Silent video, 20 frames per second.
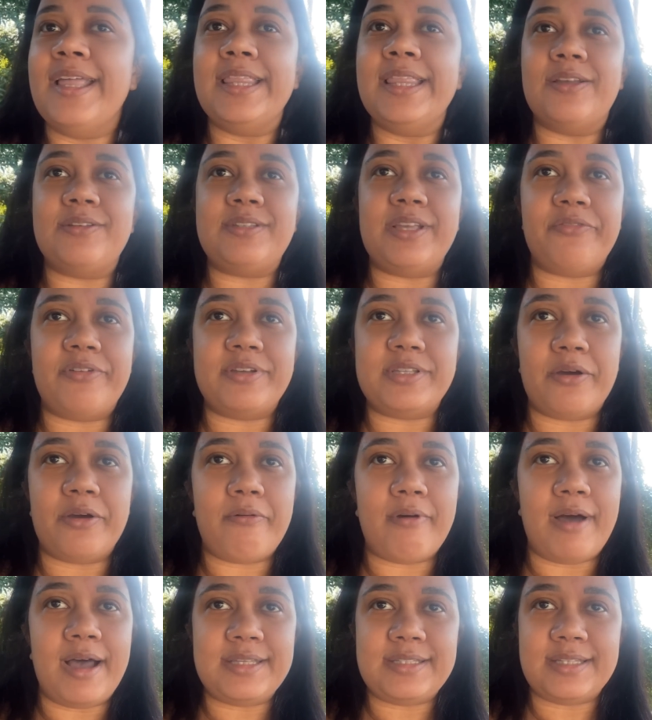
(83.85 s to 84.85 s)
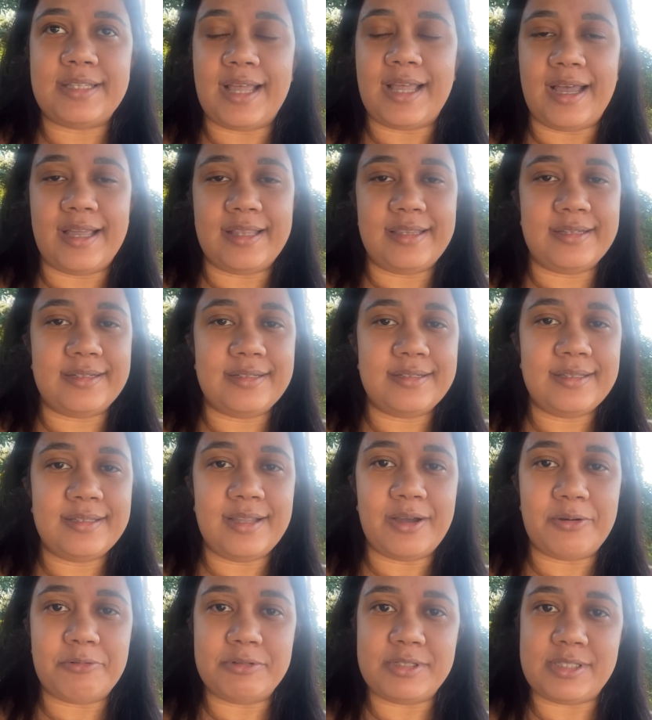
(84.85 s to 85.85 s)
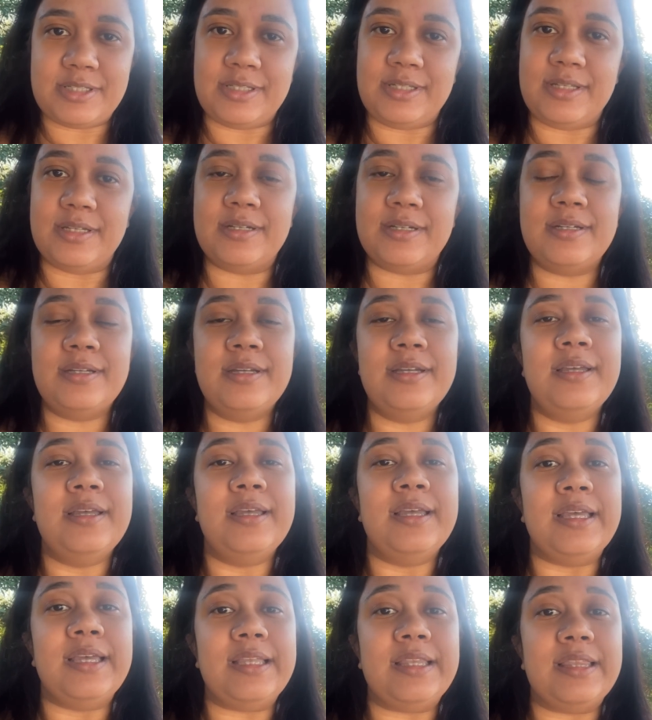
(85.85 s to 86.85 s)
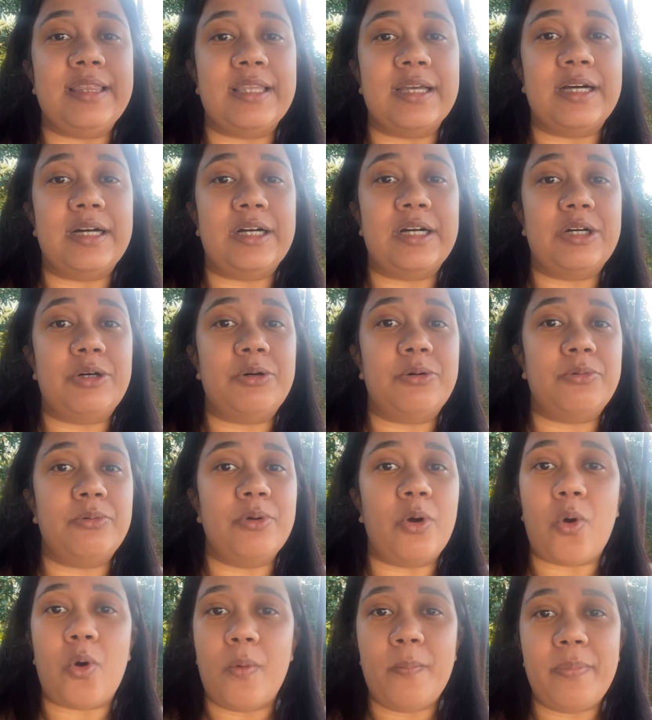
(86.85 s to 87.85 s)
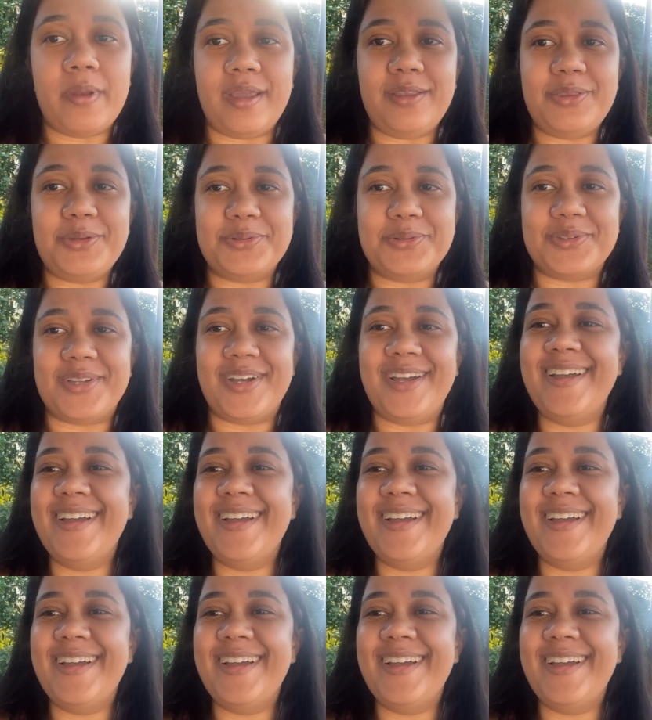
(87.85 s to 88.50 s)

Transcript: Não sei fazer quase nada na cozinha, então eu comprei tudo.